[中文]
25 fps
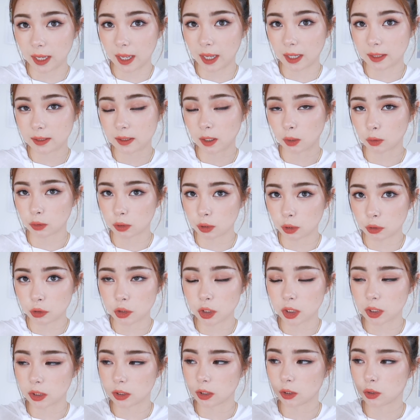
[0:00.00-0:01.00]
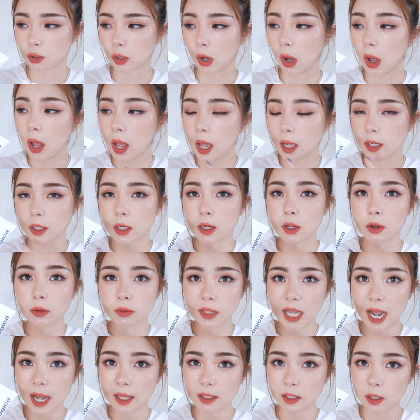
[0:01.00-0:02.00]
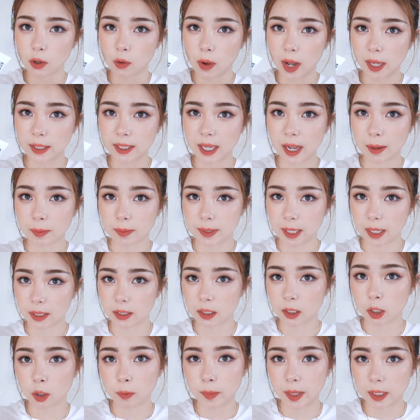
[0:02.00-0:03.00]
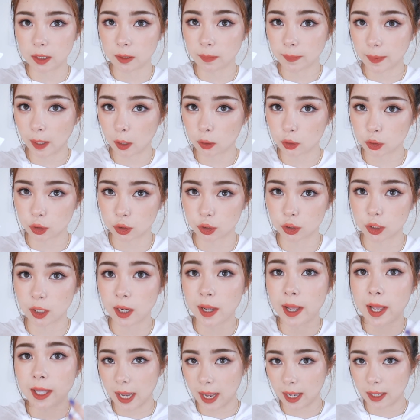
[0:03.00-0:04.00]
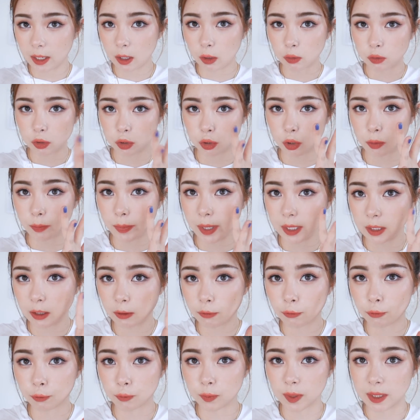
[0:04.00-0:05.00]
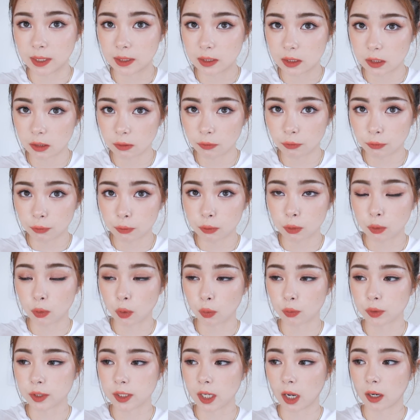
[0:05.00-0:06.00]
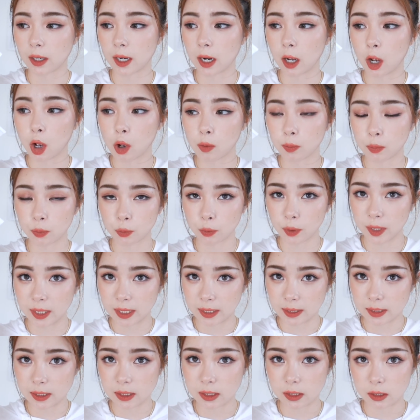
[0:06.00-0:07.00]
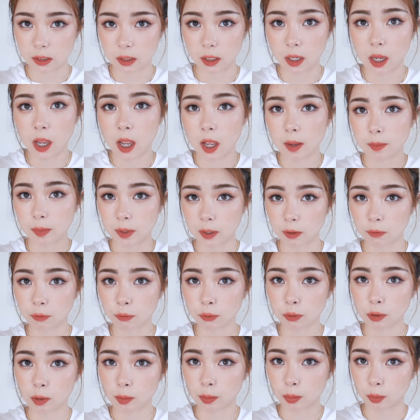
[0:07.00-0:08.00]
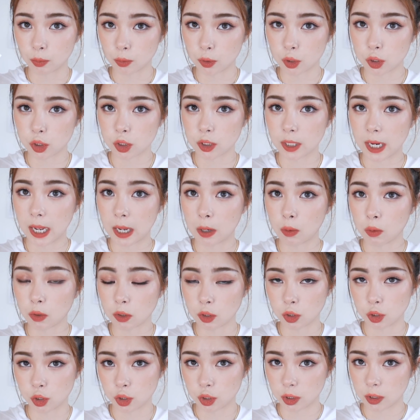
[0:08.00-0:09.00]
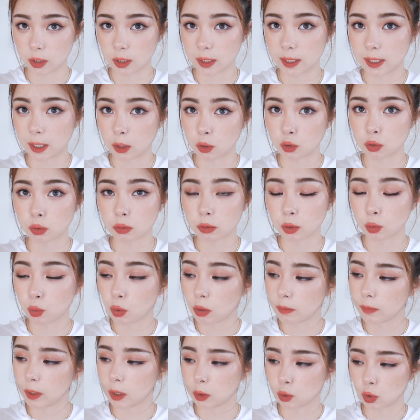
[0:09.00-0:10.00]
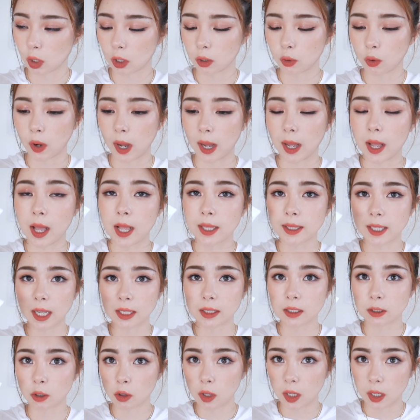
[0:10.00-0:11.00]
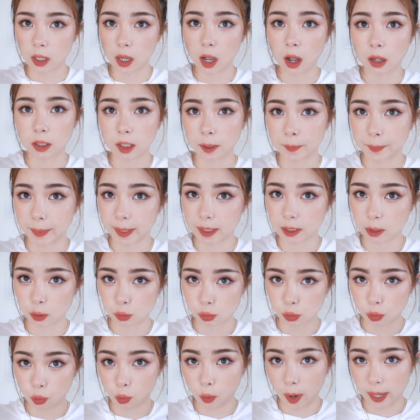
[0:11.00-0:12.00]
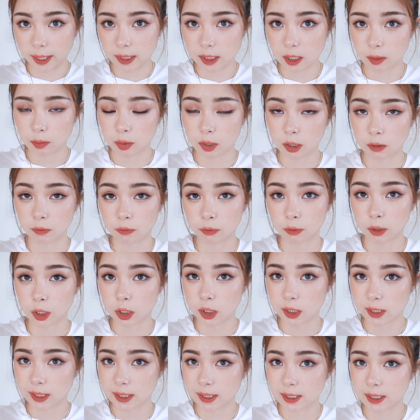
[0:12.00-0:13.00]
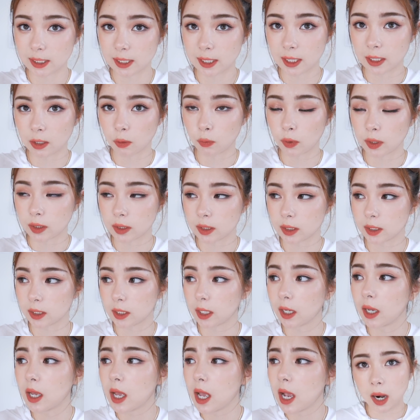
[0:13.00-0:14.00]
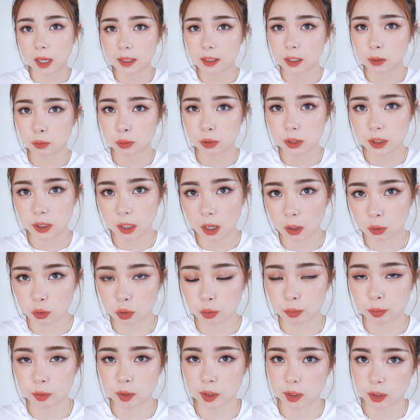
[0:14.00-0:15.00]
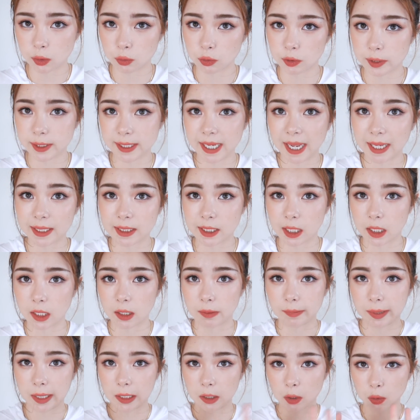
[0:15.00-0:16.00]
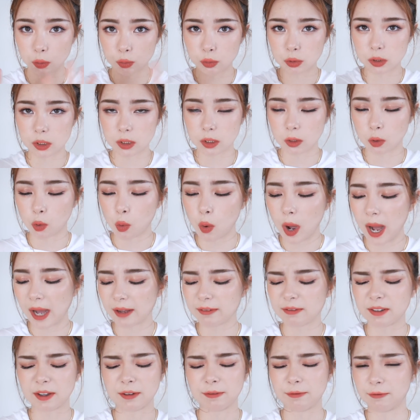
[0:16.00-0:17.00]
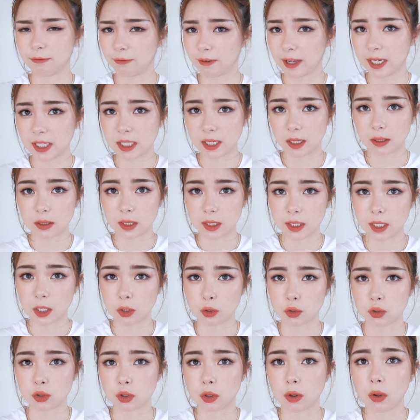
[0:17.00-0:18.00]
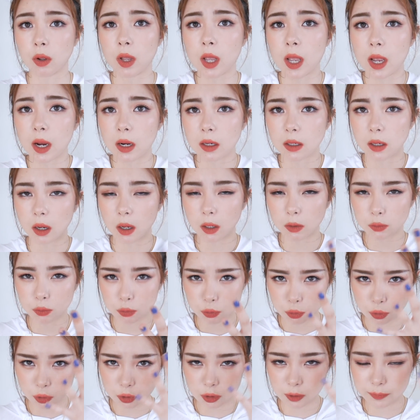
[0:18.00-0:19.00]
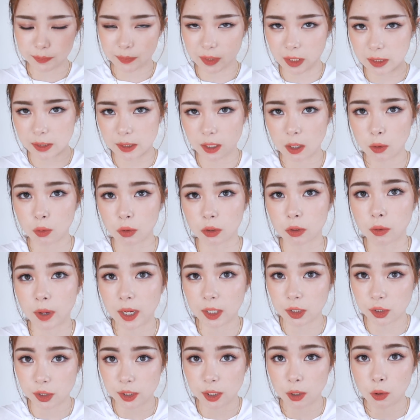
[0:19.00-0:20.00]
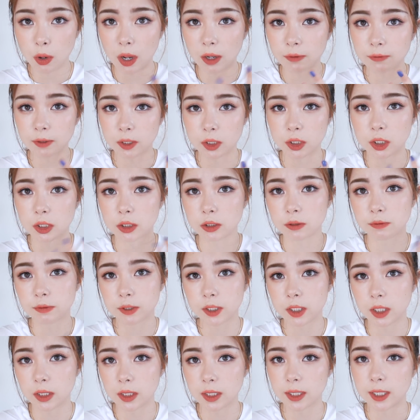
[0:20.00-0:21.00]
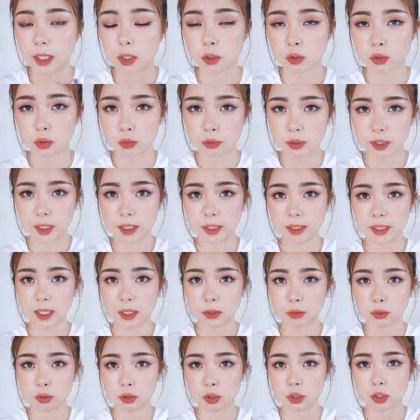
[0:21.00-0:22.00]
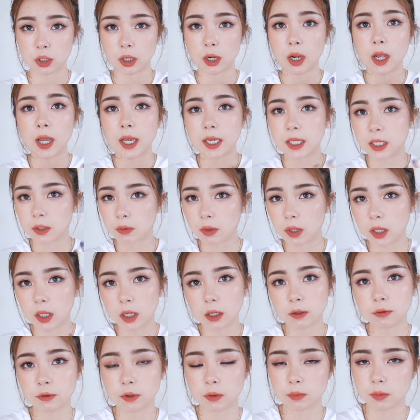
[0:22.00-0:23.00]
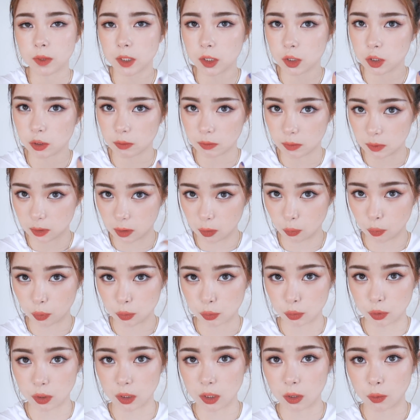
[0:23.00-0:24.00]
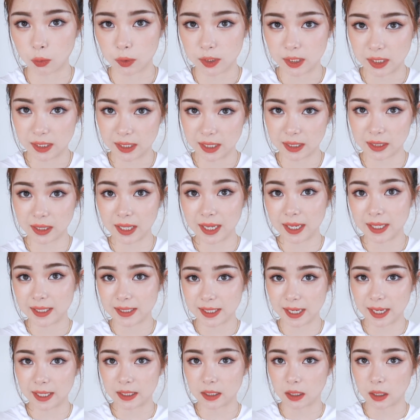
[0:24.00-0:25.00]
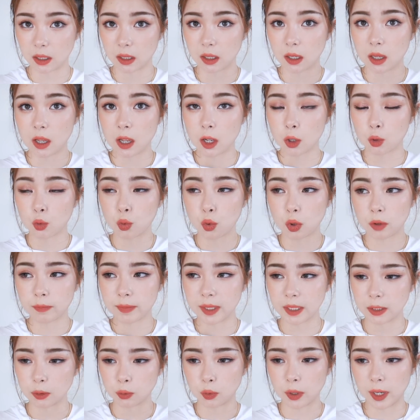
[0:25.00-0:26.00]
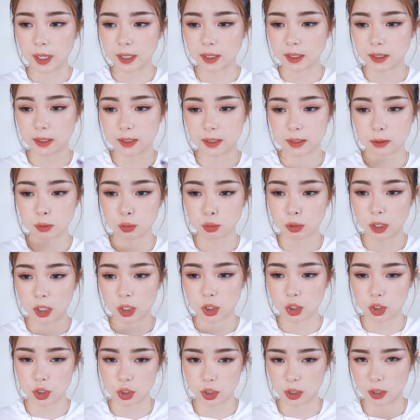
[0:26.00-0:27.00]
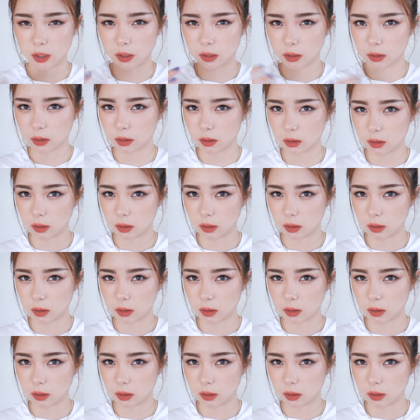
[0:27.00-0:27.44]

啊、小丘疹这种，你用它的话，它不但能够帮你保湿，它还有这种帮你抚平肌肤的功效，然后不会引起皮肤的不适啊，或者是更严重的过敏状况，它能够很好的帮你去缓解皮肤的这一系列的问题。而且最近澳洲不是进入夏天了嘛，然后最近花粉非常的严重，然后就是像我的话，之前花粉真的是非常的严重，现在就是因为喝蜂蜜什么的，我觉得我现在内在的过敏源已经算是